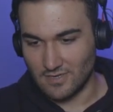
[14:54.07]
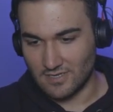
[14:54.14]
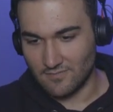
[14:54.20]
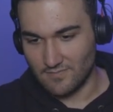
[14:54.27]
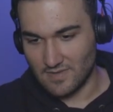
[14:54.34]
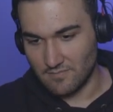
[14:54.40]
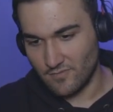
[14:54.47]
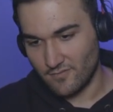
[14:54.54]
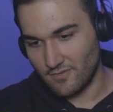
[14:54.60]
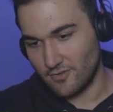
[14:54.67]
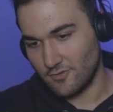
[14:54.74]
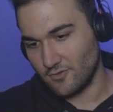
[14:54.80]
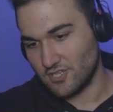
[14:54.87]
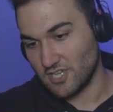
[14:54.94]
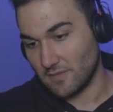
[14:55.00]
Bakın ben bu
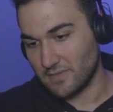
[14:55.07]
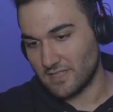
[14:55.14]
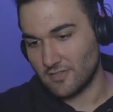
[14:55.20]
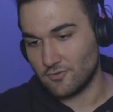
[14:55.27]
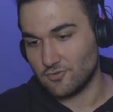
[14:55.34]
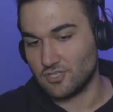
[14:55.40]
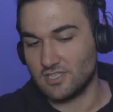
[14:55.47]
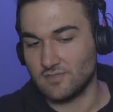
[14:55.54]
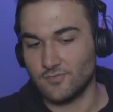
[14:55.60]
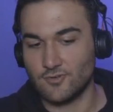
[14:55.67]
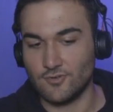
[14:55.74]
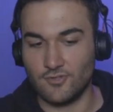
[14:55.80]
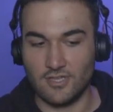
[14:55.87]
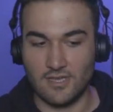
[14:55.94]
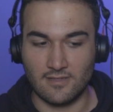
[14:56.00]
videoyu çekmeden önce de bu
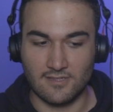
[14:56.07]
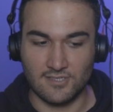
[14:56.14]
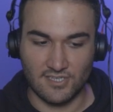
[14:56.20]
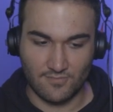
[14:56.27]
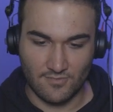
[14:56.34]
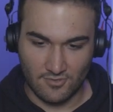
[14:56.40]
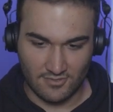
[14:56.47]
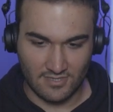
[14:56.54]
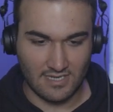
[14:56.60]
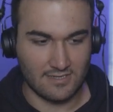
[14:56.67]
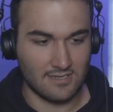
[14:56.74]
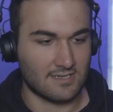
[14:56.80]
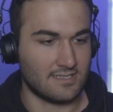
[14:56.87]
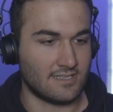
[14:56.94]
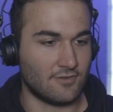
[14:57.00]
oyunu yaklaşık bir 10
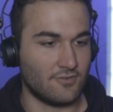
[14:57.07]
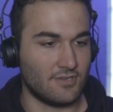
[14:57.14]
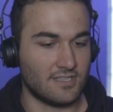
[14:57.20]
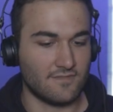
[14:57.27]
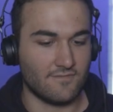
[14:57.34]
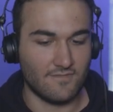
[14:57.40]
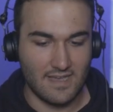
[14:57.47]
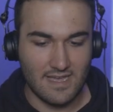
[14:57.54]
dakika kadar oynadım